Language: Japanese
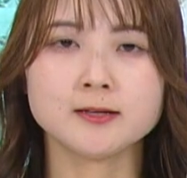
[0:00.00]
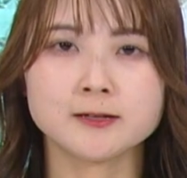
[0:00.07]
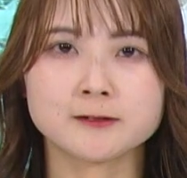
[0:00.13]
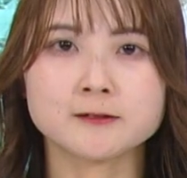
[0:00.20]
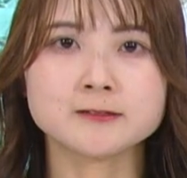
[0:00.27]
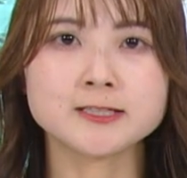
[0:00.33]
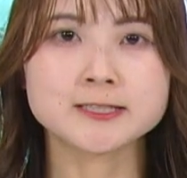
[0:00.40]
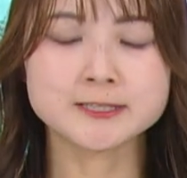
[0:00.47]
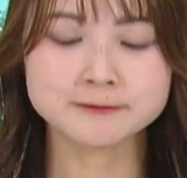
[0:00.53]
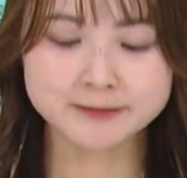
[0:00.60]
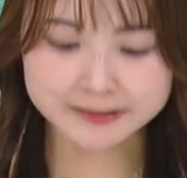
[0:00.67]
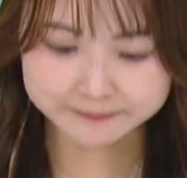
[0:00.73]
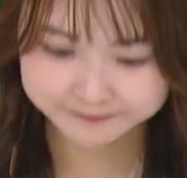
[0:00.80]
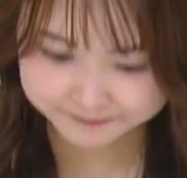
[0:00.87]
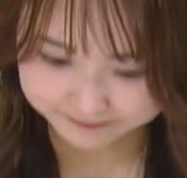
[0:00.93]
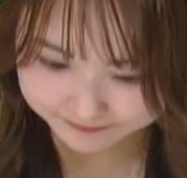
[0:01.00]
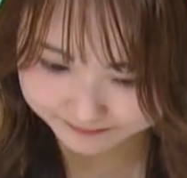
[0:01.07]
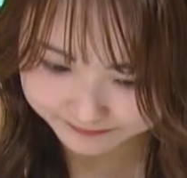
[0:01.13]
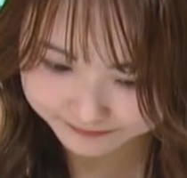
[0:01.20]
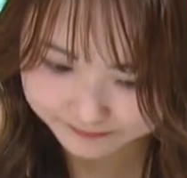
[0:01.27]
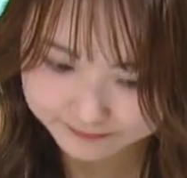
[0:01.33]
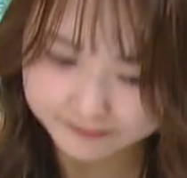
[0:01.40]
こんにちは
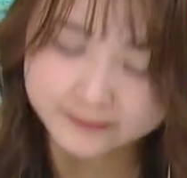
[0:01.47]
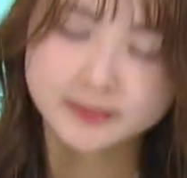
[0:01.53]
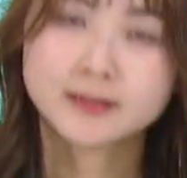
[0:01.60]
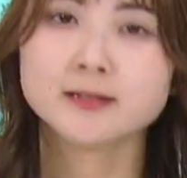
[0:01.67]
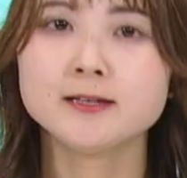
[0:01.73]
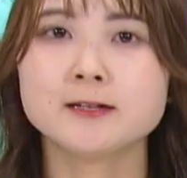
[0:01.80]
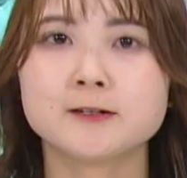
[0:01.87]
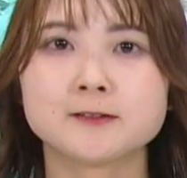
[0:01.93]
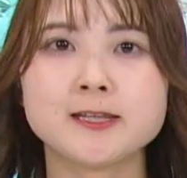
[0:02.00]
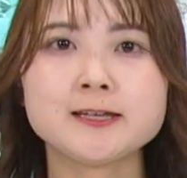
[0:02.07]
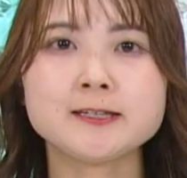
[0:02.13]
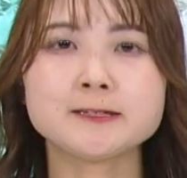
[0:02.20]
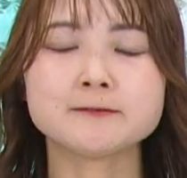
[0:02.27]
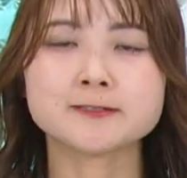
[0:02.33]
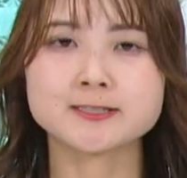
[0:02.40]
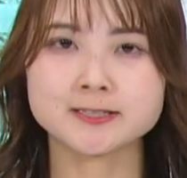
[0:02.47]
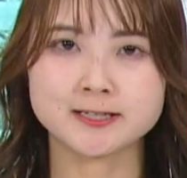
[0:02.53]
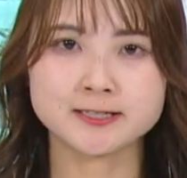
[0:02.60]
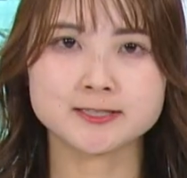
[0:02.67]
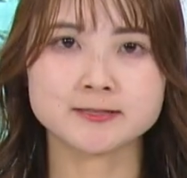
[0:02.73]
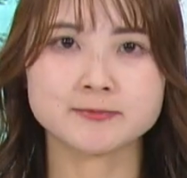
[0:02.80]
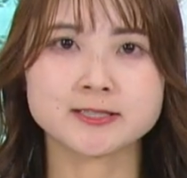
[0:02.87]
お天気をお伝え
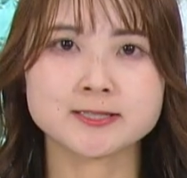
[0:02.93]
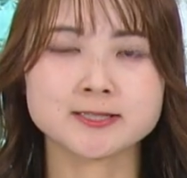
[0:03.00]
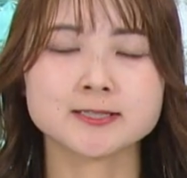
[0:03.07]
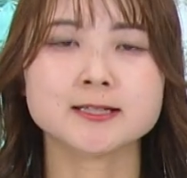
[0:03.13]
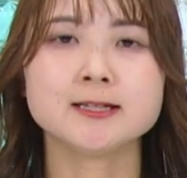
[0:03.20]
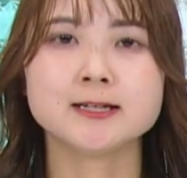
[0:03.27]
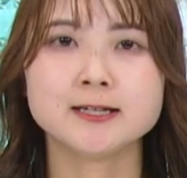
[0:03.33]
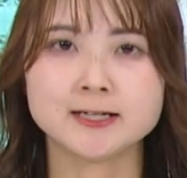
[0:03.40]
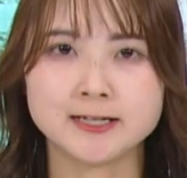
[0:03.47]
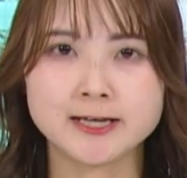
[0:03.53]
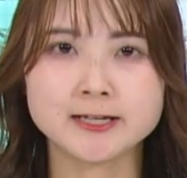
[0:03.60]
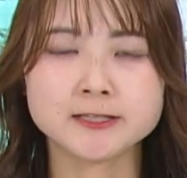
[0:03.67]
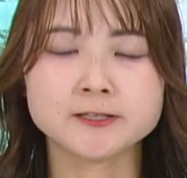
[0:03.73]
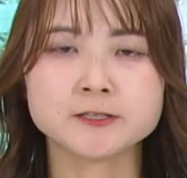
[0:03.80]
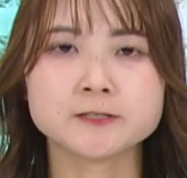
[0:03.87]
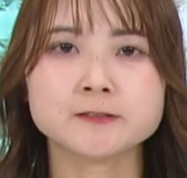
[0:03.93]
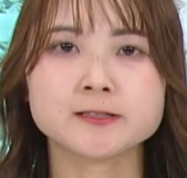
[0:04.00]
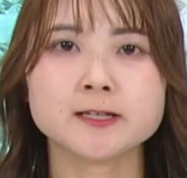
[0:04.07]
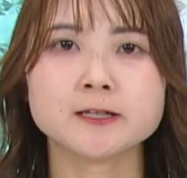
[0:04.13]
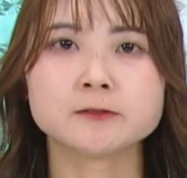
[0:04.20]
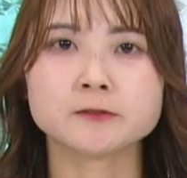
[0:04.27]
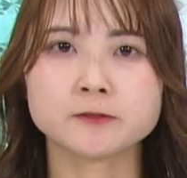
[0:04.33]
します連休明
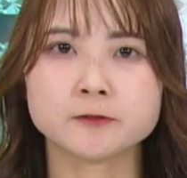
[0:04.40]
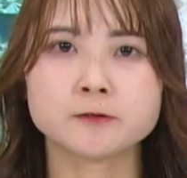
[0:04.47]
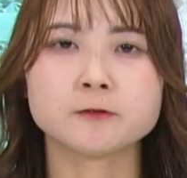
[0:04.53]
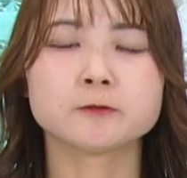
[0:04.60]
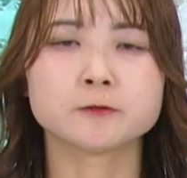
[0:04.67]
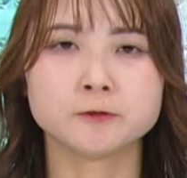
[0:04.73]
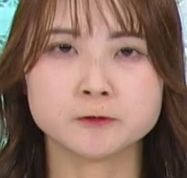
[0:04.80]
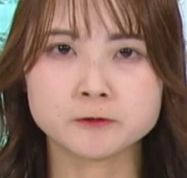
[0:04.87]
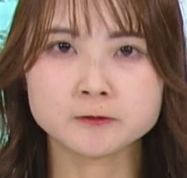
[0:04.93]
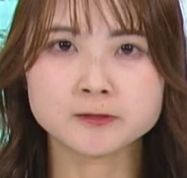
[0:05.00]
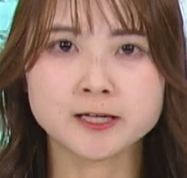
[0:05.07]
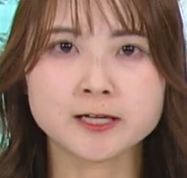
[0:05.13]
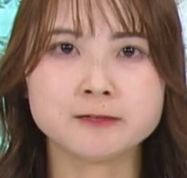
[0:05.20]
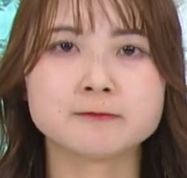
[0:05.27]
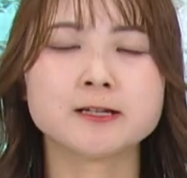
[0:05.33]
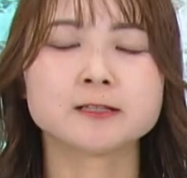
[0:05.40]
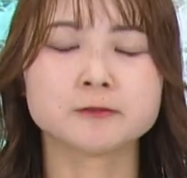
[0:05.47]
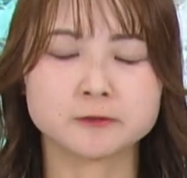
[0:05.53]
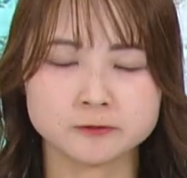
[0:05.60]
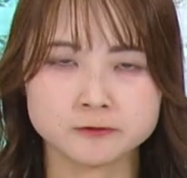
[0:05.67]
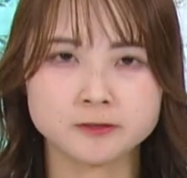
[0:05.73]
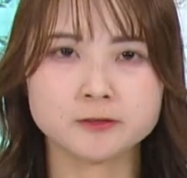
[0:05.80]
けの今日道内は
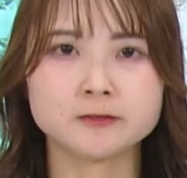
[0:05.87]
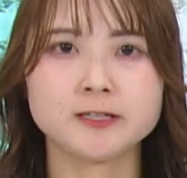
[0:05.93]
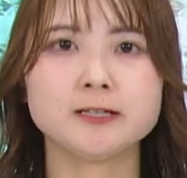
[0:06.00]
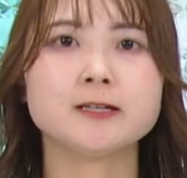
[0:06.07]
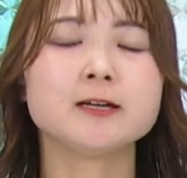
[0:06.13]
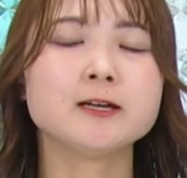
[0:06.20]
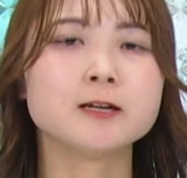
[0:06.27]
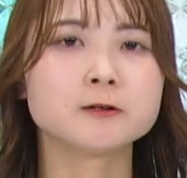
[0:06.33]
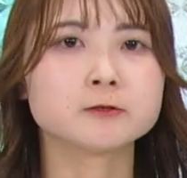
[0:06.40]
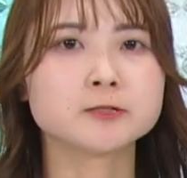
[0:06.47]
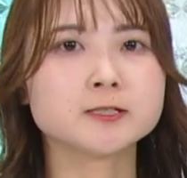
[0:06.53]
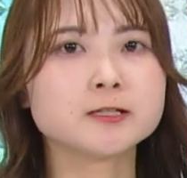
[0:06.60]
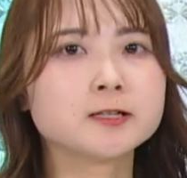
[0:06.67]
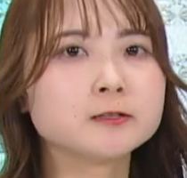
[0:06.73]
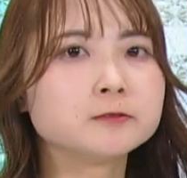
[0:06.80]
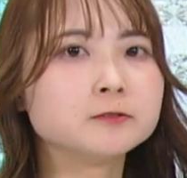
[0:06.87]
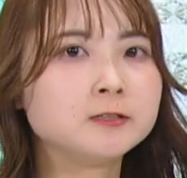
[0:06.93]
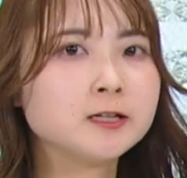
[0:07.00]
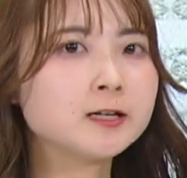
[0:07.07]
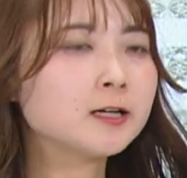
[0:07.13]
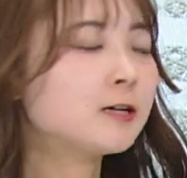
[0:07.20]
どんよりこちらの浦